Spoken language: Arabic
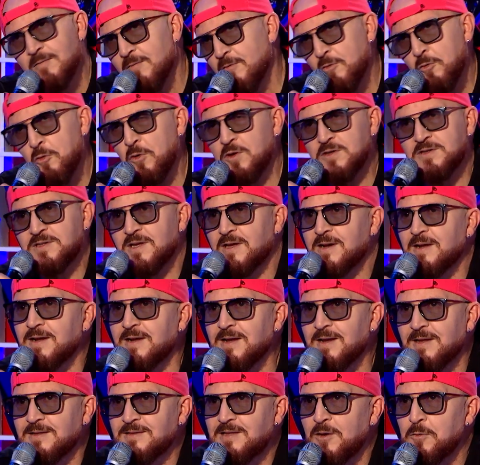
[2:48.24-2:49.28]
وروح ترى
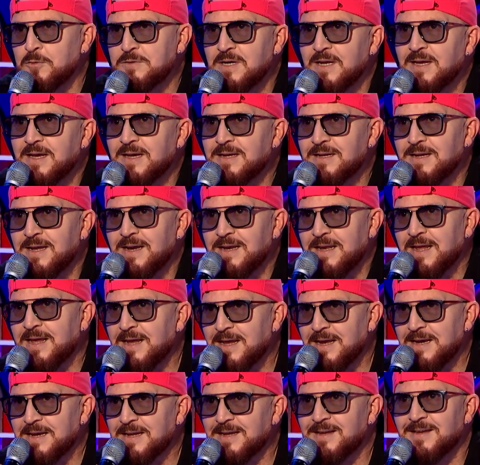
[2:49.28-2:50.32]
دعوة الخير يعني
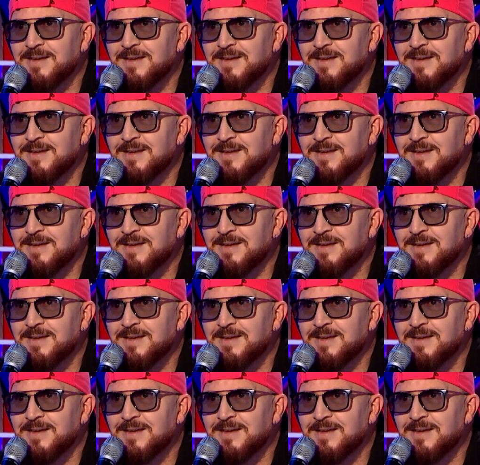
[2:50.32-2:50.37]
هاي